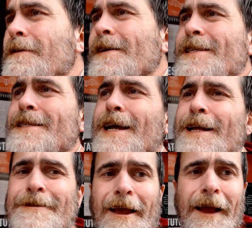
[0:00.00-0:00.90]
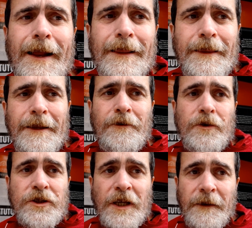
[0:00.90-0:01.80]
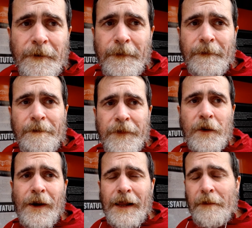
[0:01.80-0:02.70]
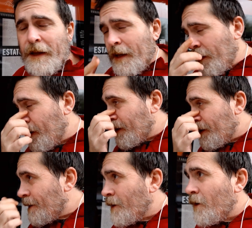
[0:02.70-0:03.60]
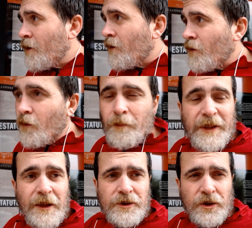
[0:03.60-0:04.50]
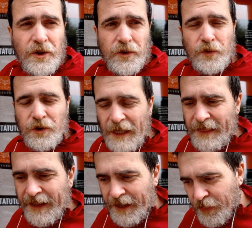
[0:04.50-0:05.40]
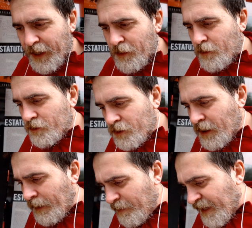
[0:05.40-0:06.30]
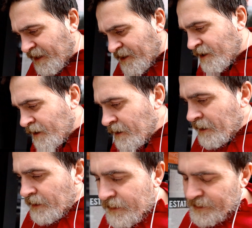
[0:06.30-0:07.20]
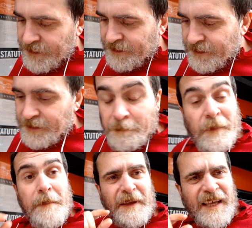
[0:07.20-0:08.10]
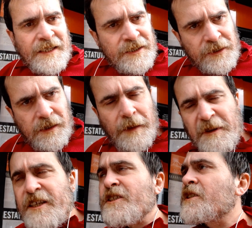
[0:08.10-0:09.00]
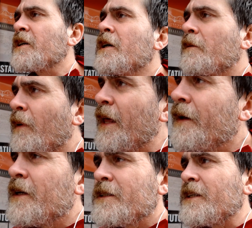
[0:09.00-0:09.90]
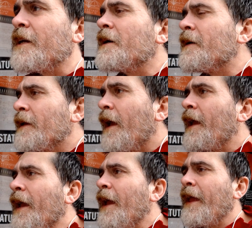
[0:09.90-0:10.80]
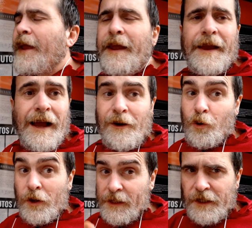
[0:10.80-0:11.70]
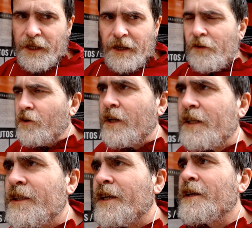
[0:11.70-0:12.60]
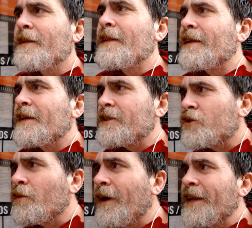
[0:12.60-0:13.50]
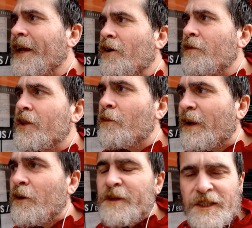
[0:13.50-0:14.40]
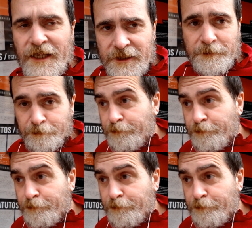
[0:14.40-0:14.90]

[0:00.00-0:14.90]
esta tarde, no lo sé, igual habrá un vídeo de esos que os gusta de Le Cerdos, de Lepigs. Sí, sí, sí, Lepigs, Lepigs. ¿vale? Sí, eh, acojonante, acojonante. Estuve ayer comiendo palomitas,